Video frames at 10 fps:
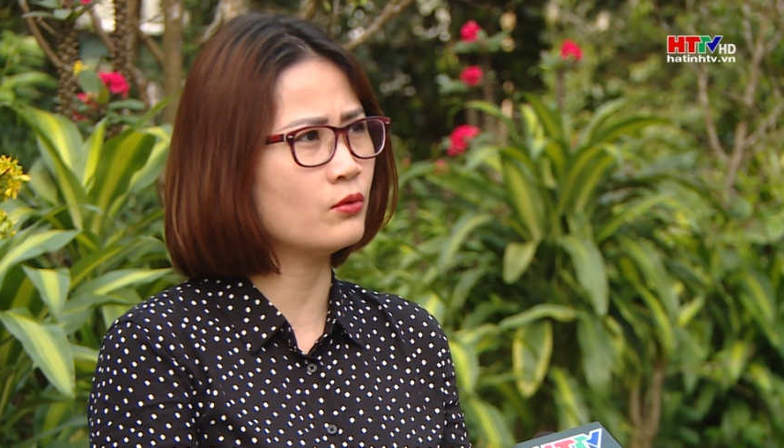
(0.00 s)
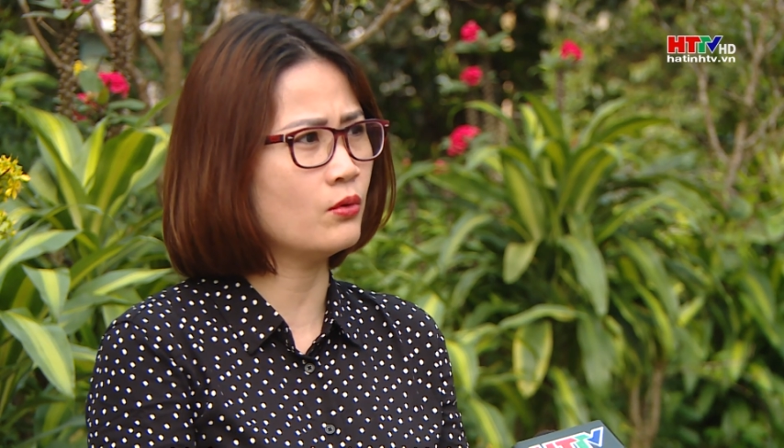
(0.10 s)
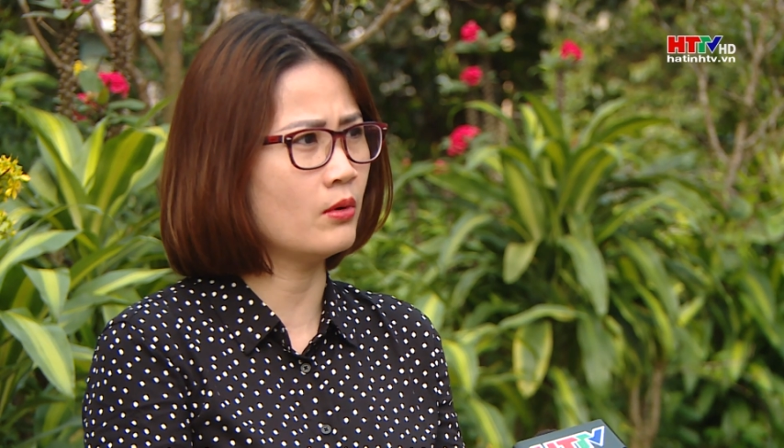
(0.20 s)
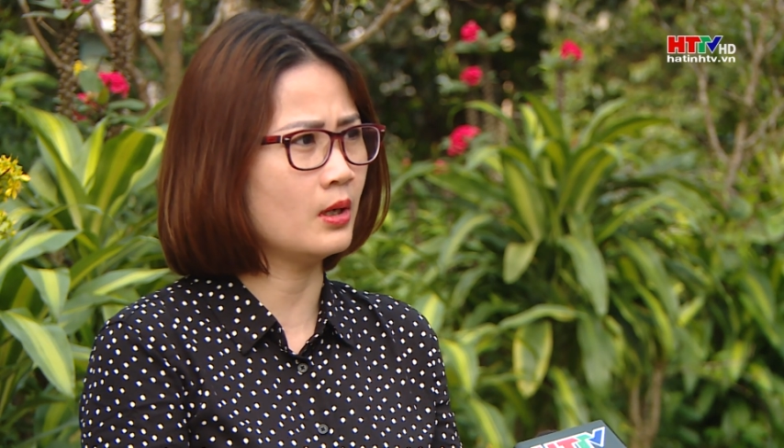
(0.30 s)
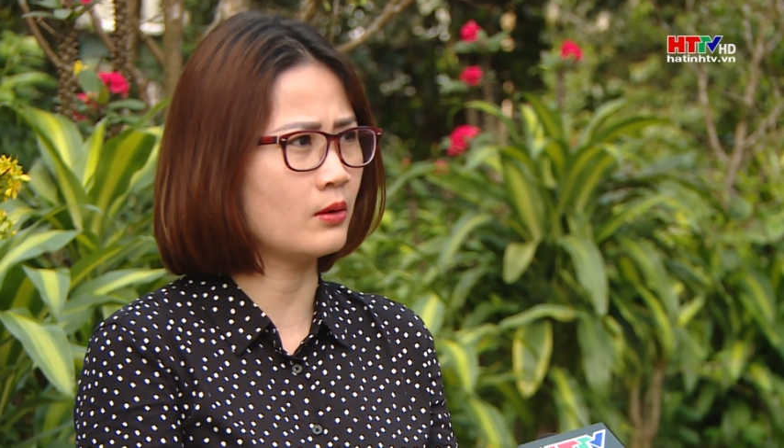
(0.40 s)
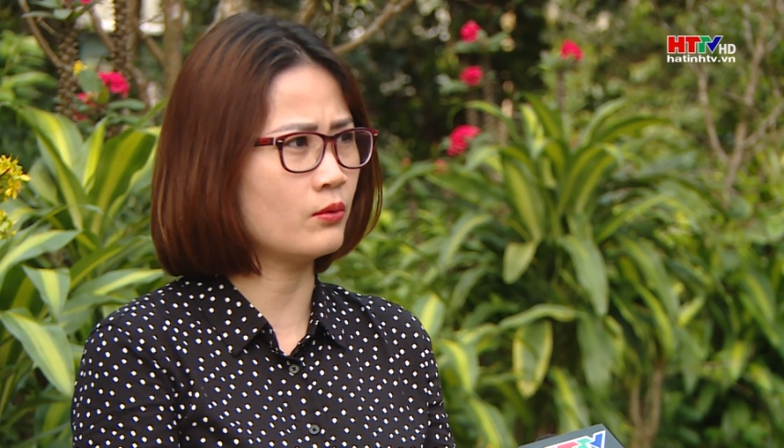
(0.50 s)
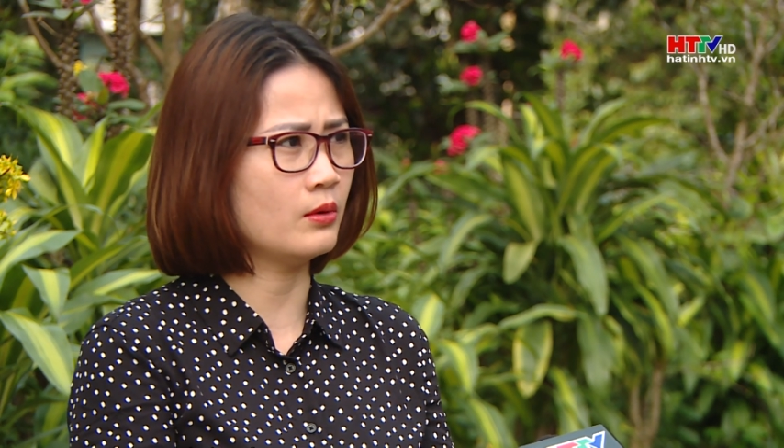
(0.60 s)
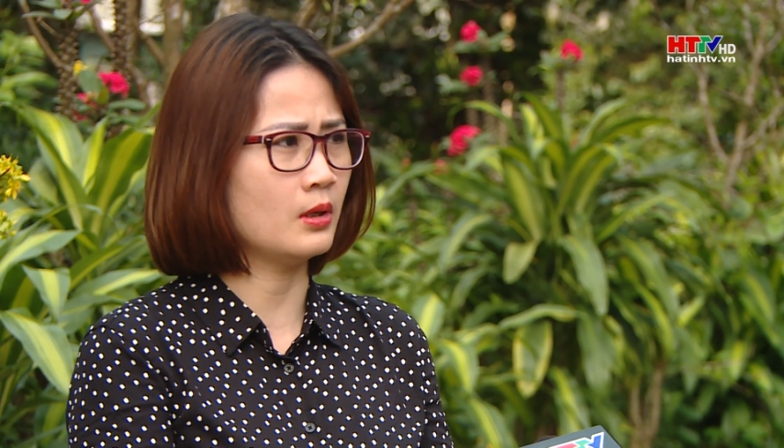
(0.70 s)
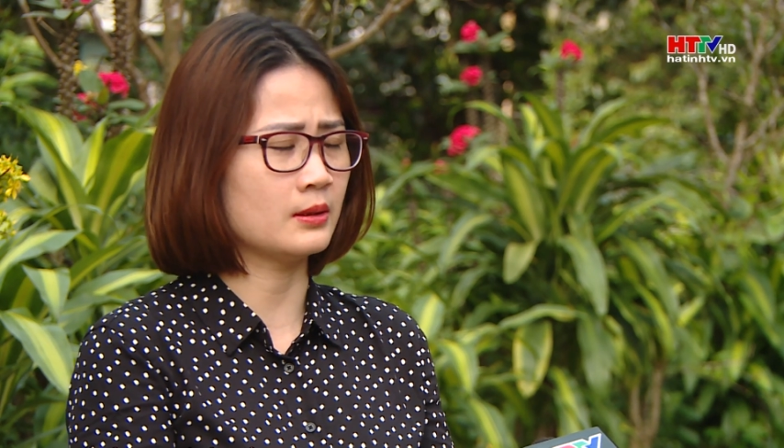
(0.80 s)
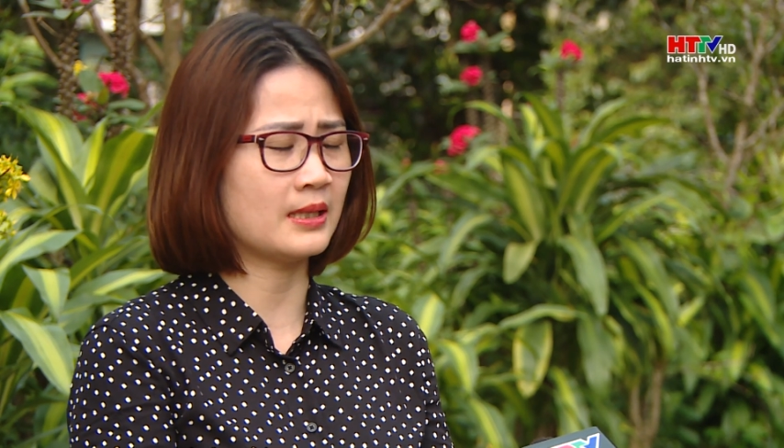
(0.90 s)
của
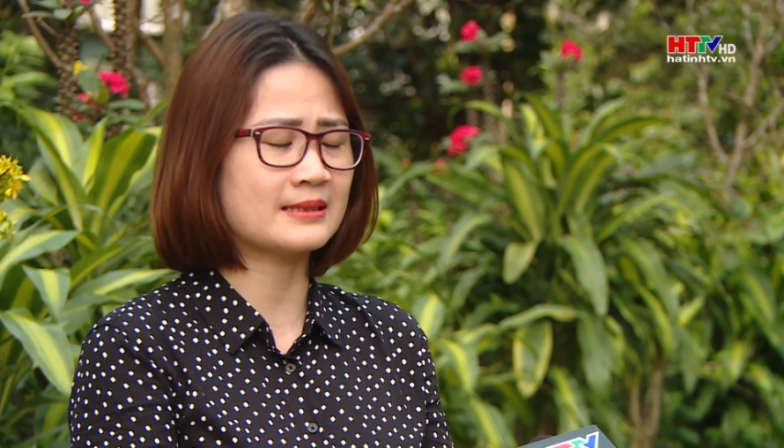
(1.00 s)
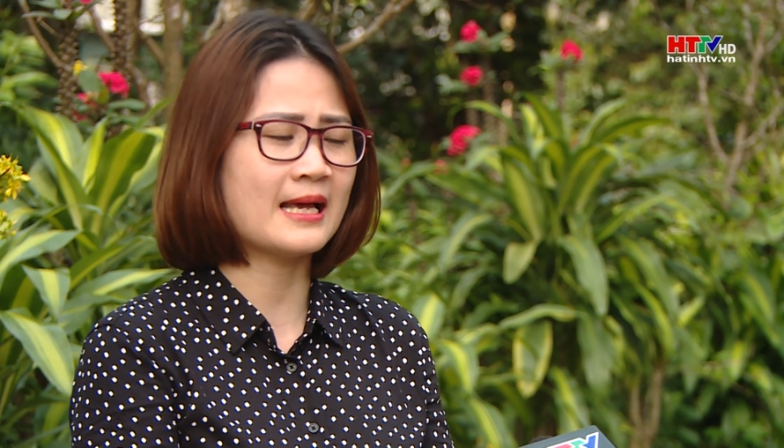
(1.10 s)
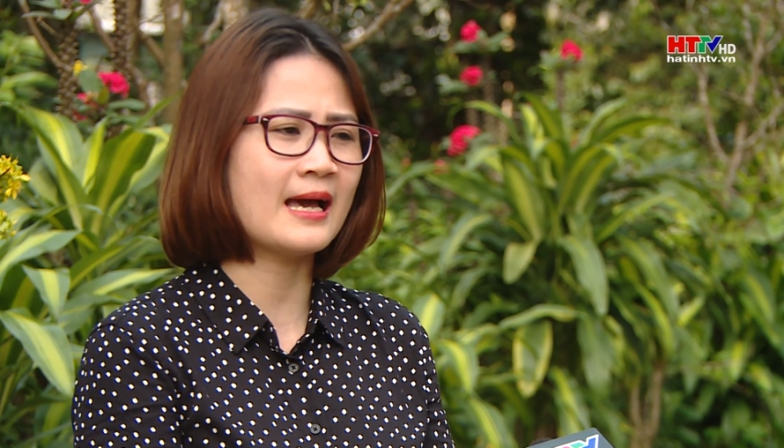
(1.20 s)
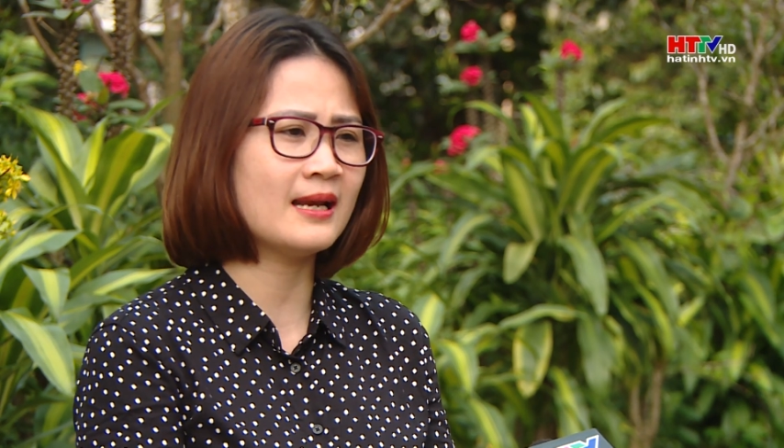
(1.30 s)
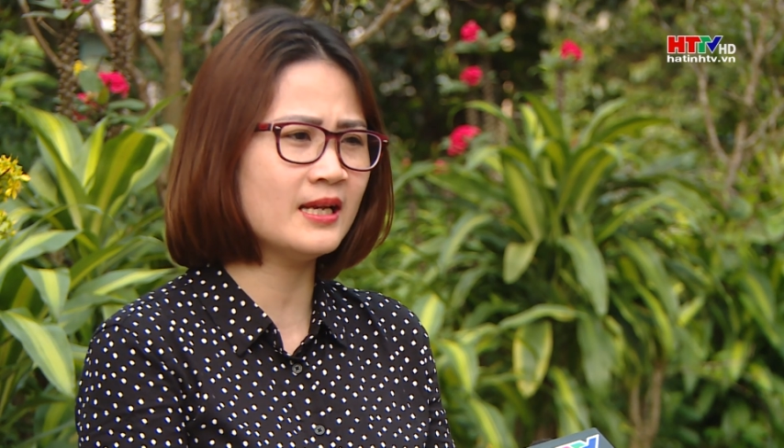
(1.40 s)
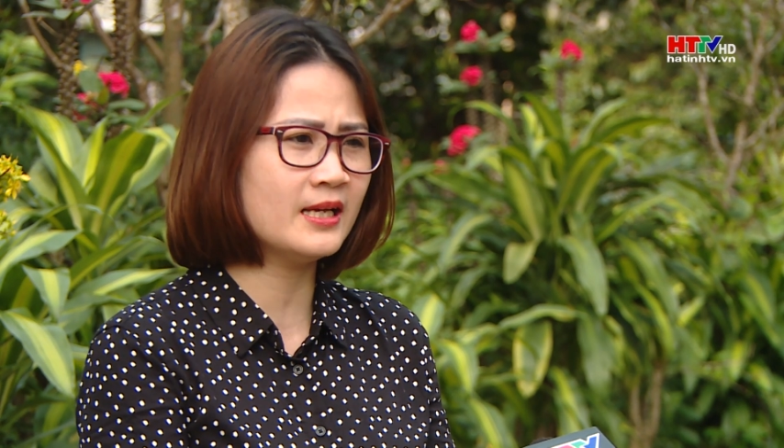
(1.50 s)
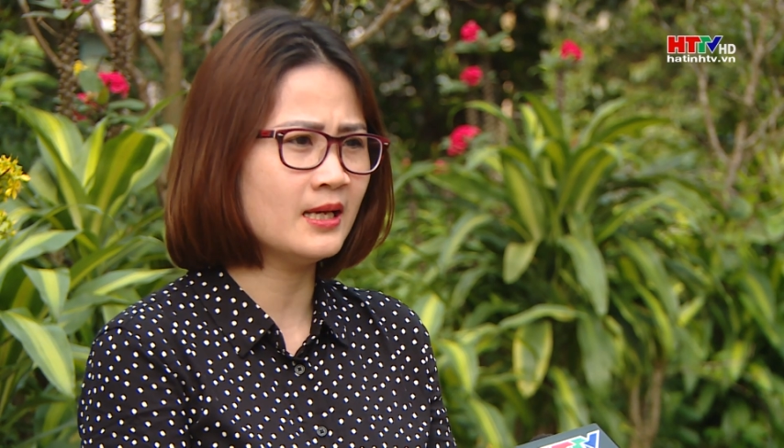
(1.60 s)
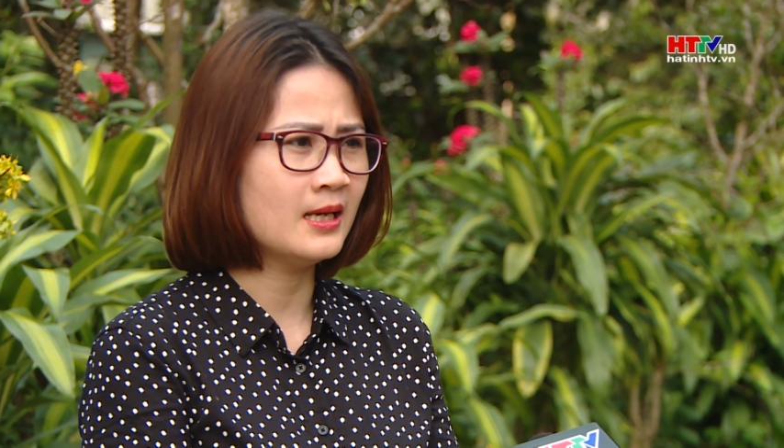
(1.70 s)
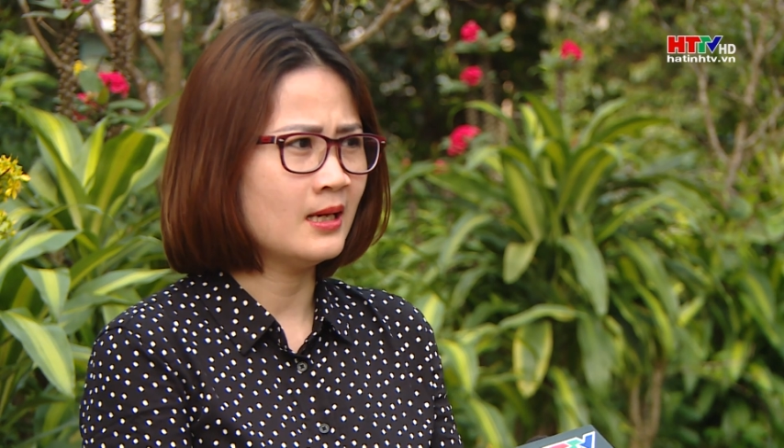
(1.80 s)
của tác giả Hà Lê